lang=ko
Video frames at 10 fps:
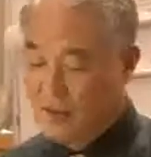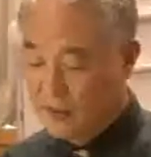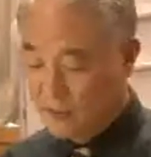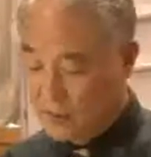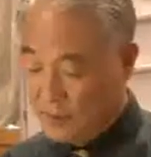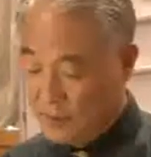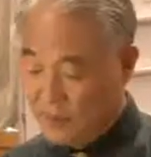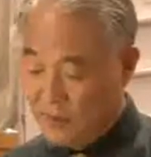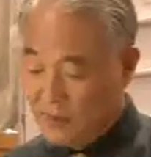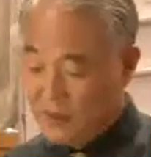근데 오늘
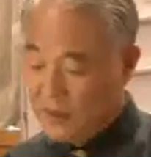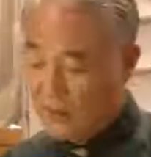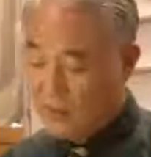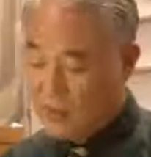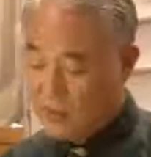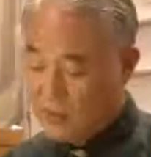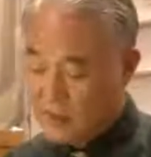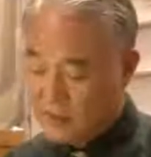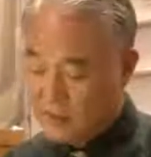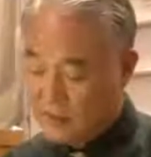이책
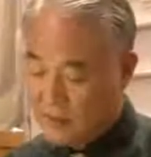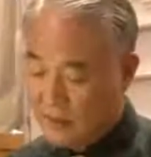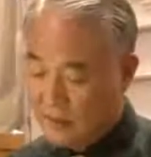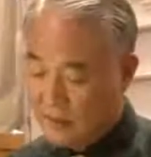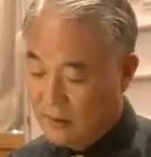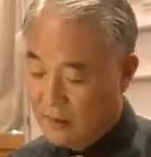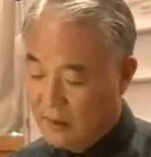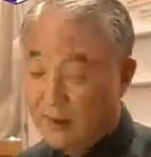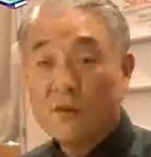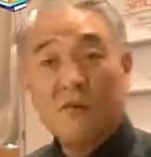웰치께서 쓰신
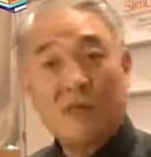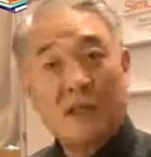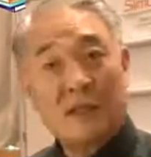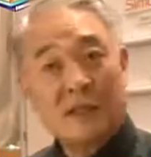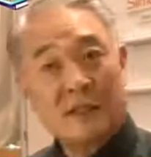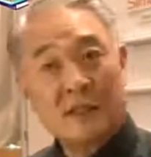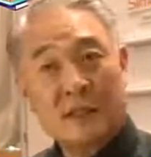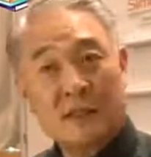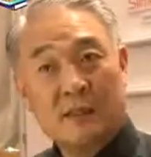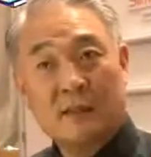위대한
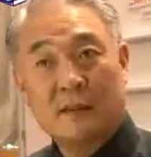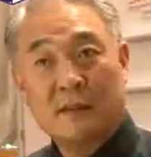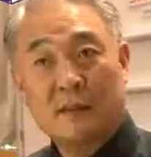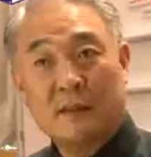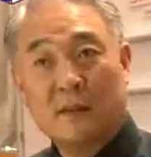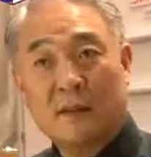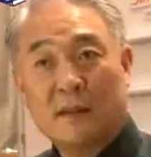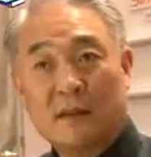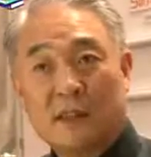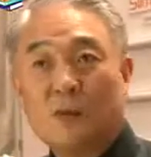승리라는 책을
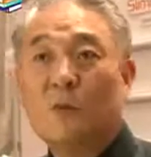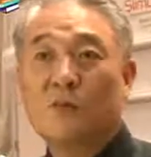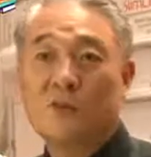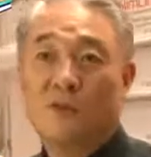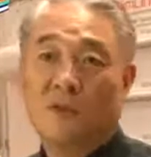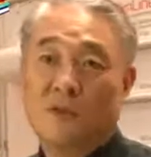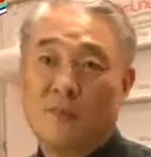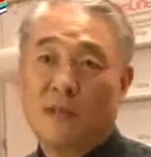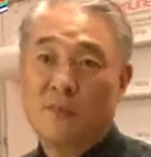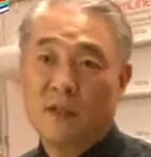제목부터
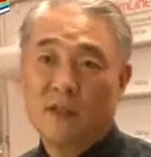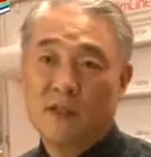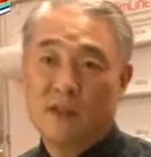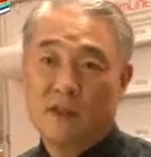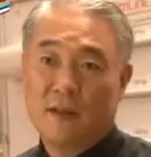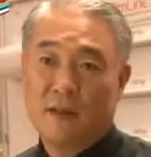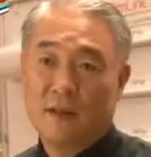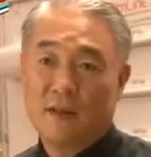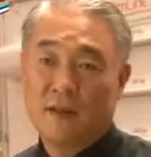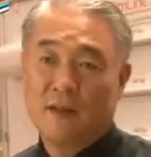마음이 끌렸는데요.
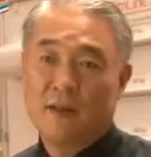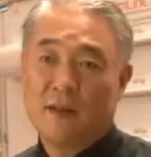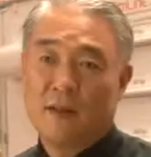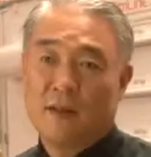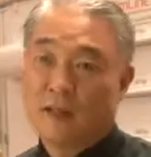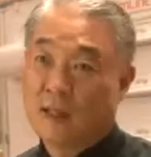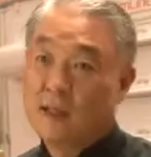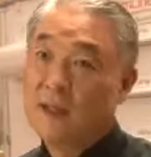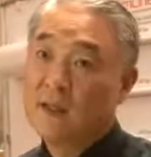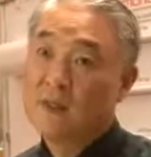다
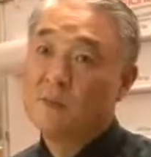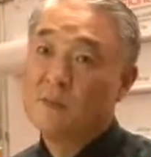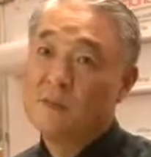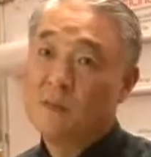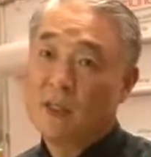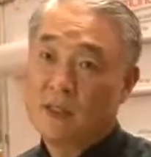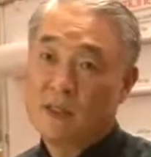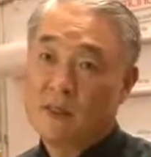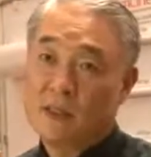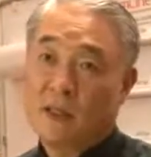끝날 쯤
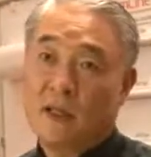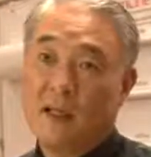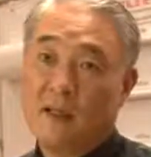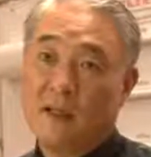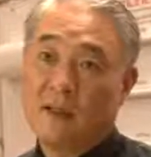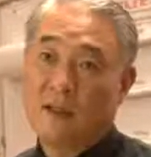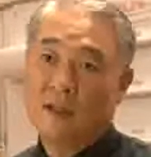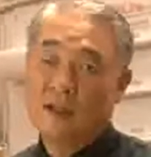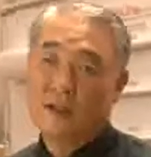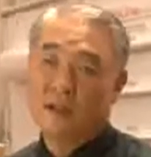돼서 생각할 때는
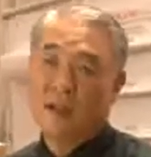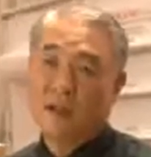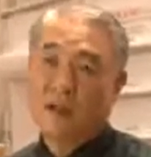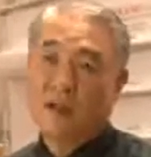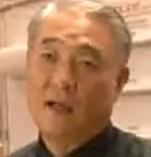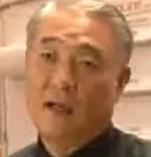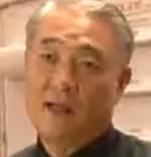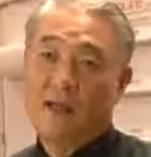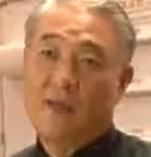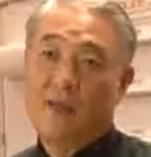아,
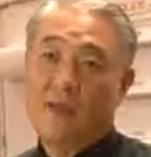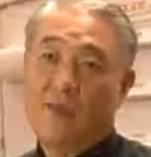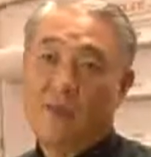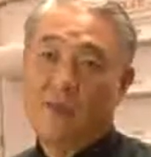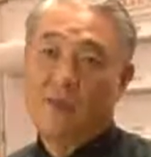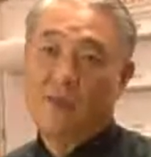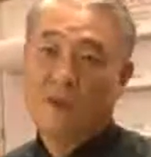이책 제목은